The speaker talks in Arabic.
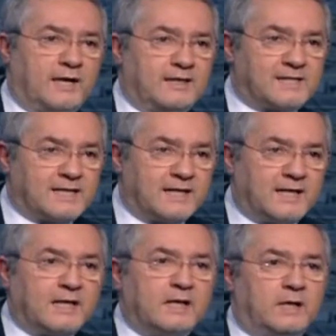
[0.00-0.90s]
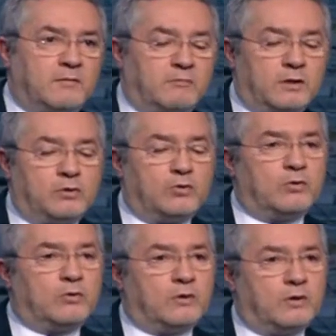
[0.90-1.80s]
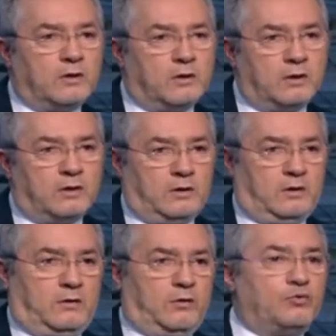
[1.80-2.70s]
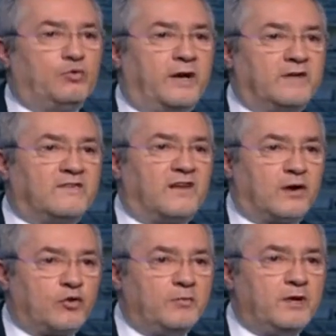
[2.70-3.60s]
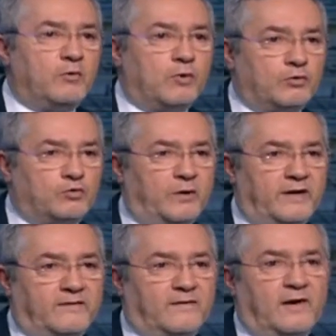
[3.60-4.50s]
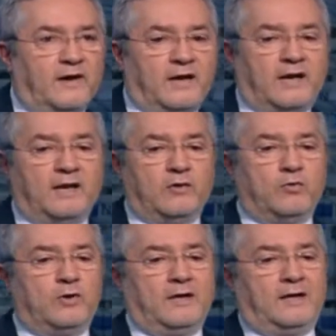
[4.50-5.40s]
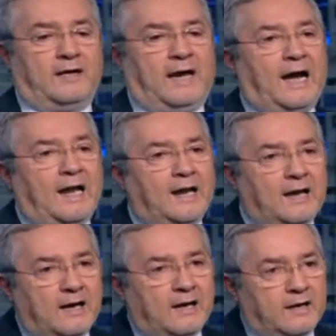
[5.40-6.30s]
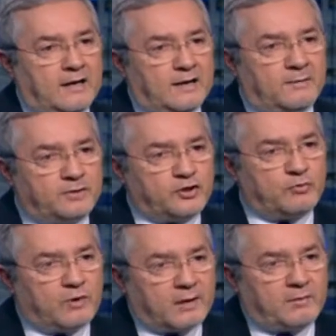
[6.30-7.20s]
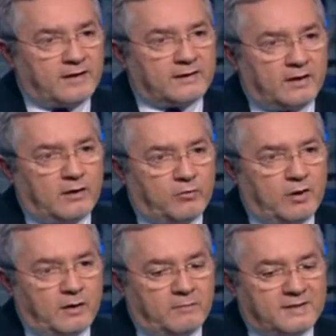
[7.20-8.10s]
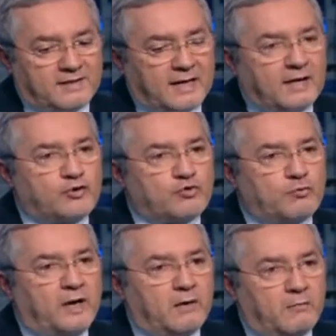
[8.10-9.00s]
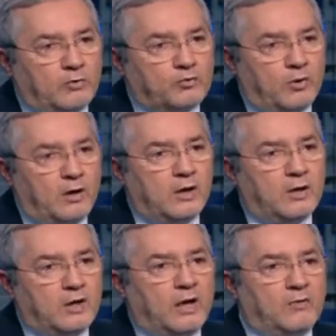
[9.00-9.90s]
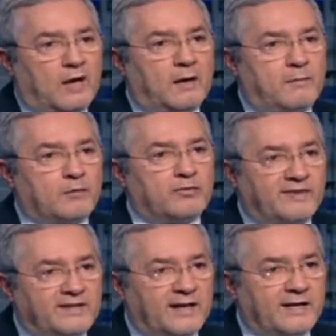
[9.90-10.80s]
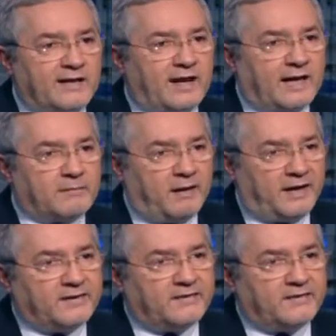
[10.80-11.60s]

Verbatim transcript: انساني بده آه، خطوات تراكميه وخطوات خليني اقول آه، حل آه، بتجي ورا بعضها وبترجلج شوي الموضوع مم. لانه هلا بعده فلتان الى حد بعيد